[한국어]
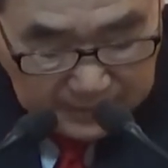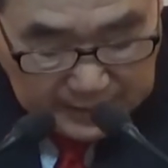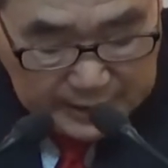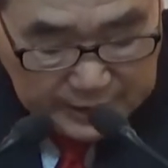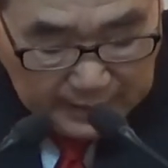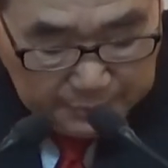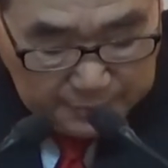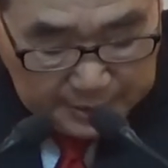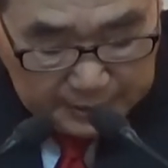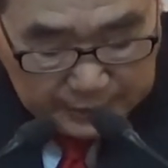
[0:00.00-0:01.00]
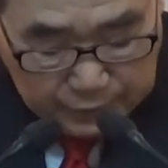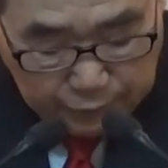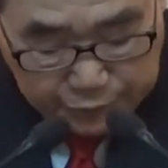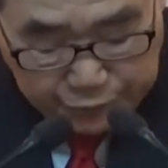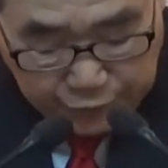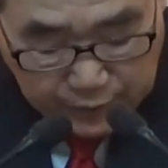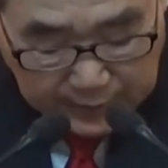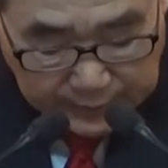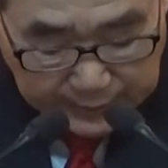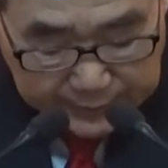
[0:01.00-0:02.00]
이 장 보면그 오순절
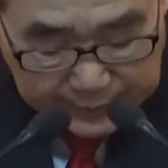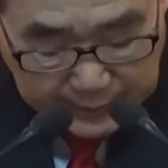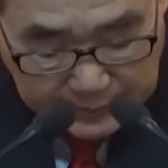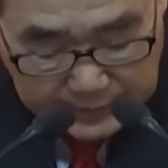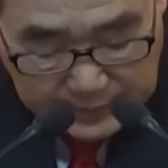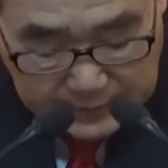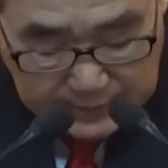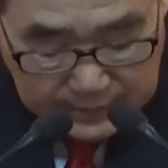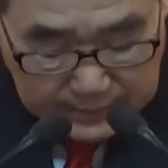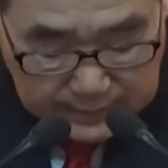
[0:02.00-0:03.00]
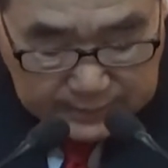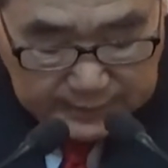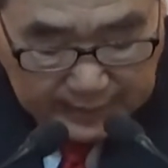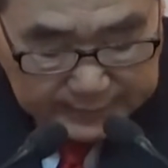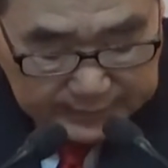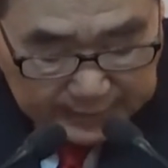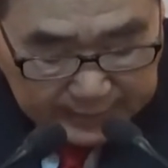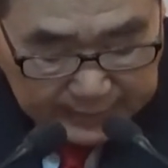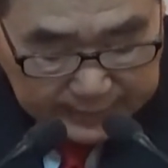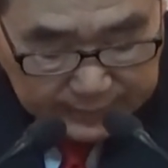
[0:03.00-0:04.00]
날이 되어서 그들이 다 같이
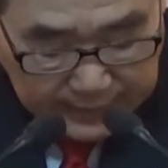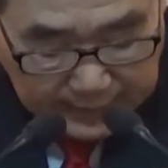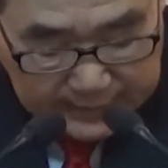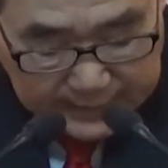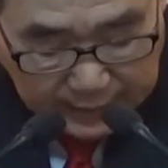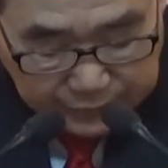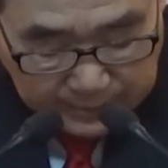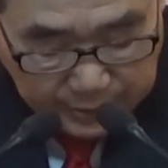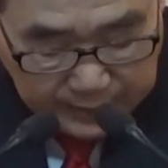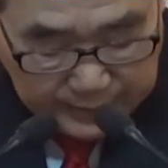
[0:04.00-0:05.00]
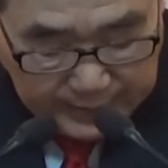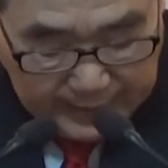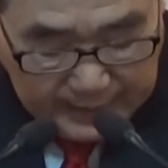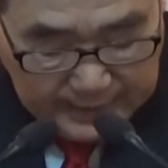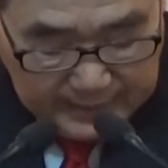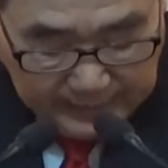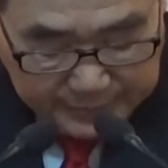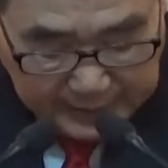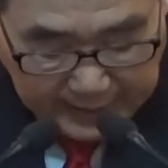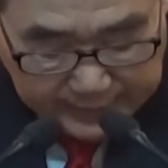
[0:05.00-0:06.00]
하나가 되어 한 장소에 모였는데
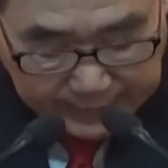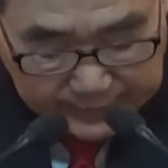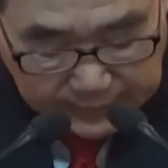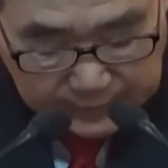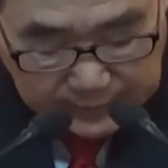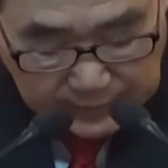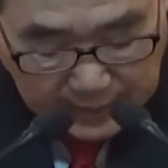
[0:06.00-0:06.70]
갑자기 하늘에서 거친